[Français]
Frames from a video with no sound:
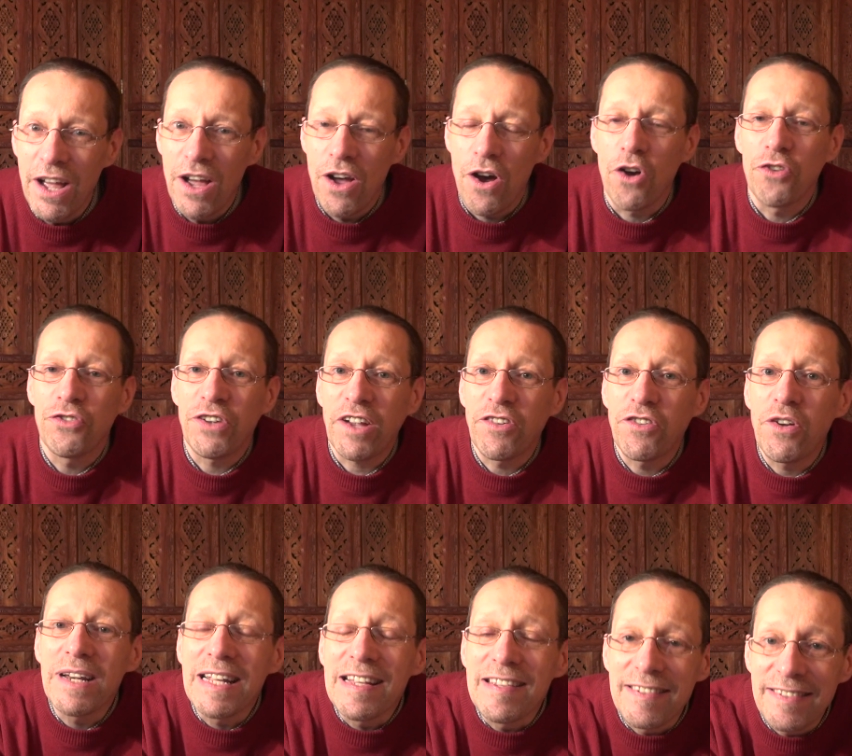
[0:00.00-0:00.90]
en cherchant
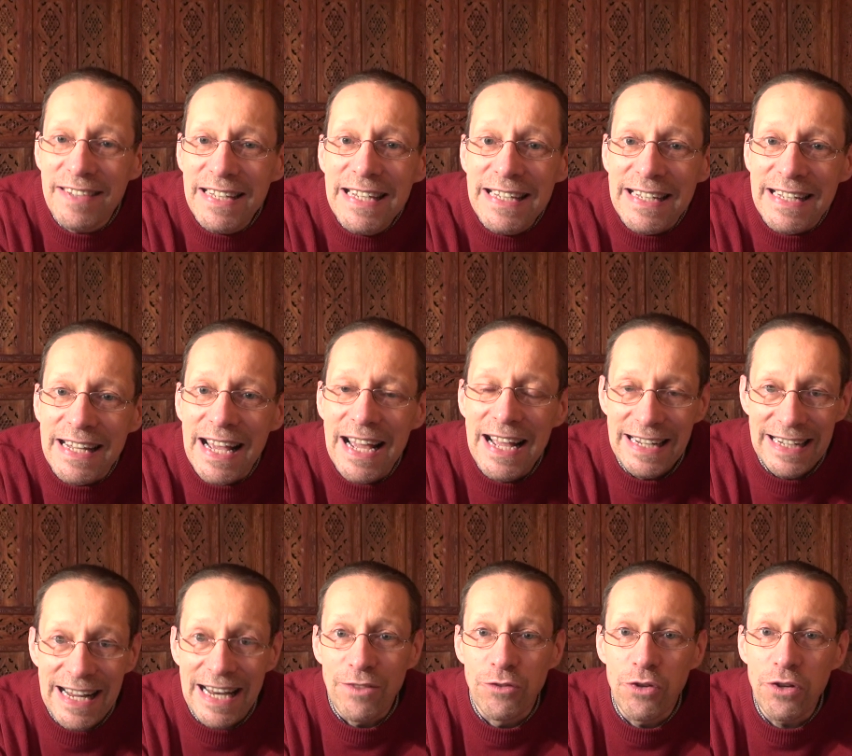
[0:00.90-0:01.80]
les signes
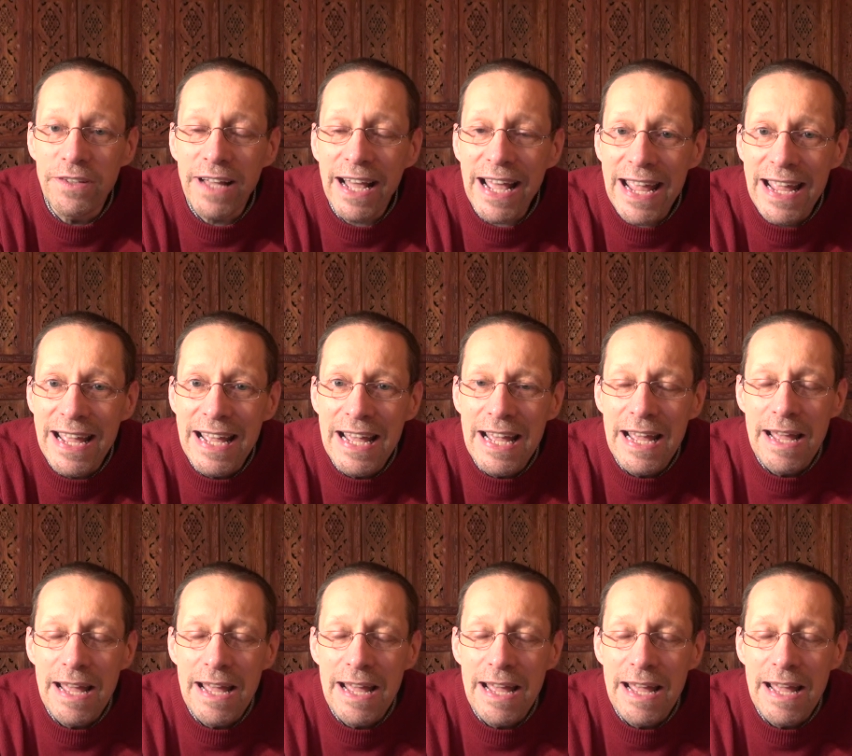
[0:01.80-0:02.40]
qu'elle donnerait